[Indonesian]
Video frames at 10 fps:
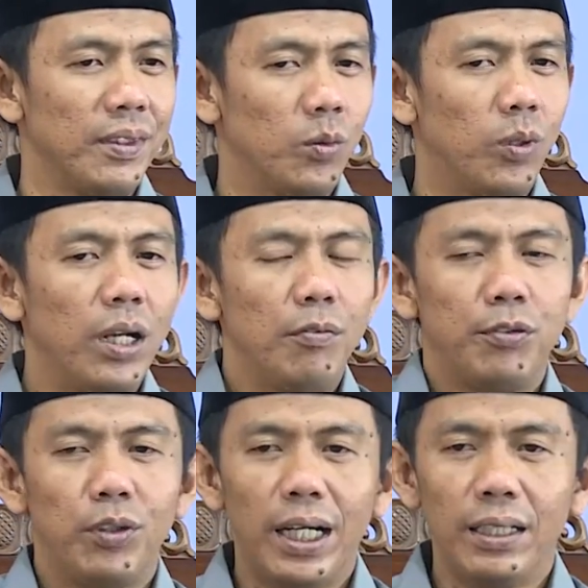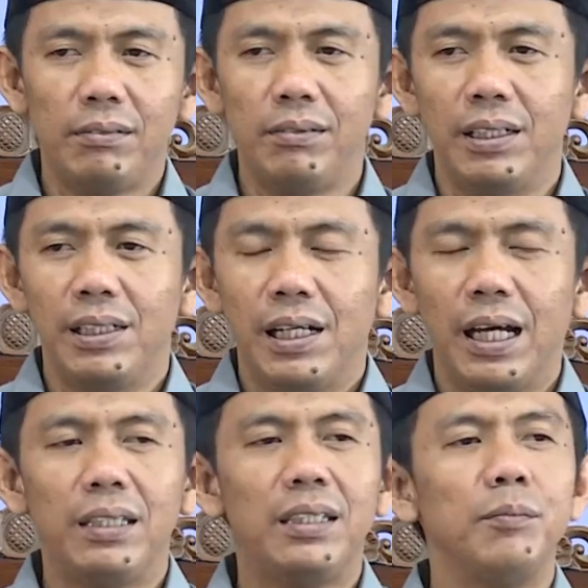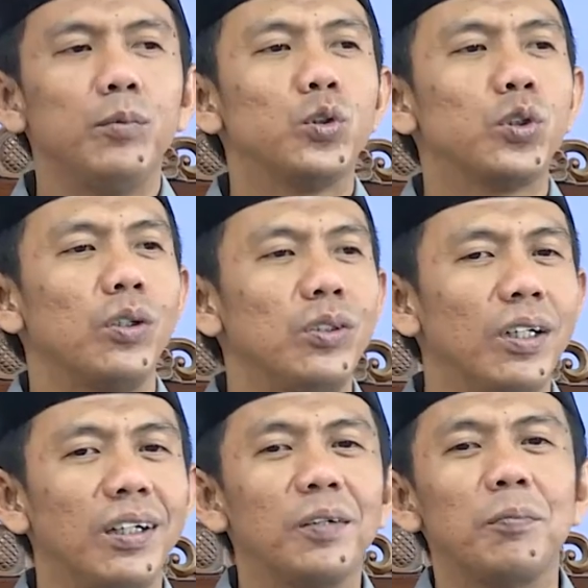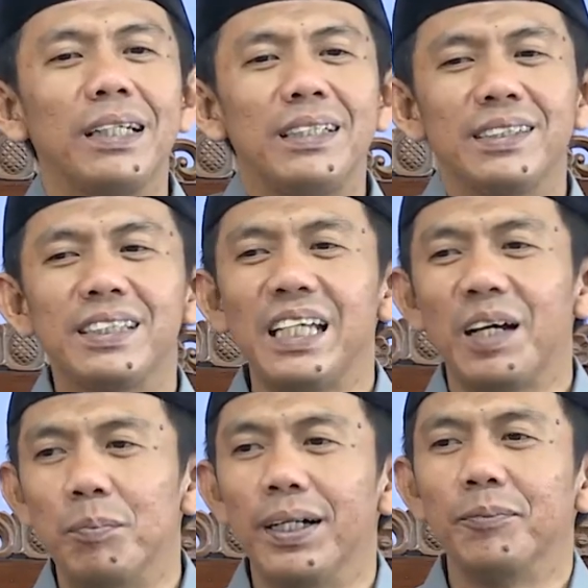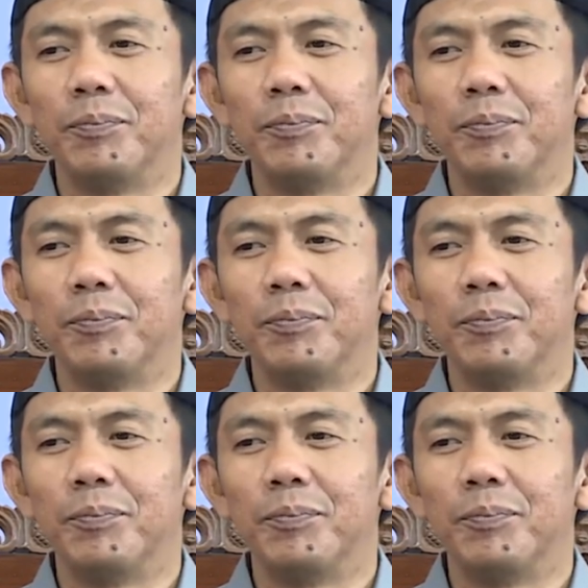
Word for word: Wal fuad, hatimu condong kepada siapa?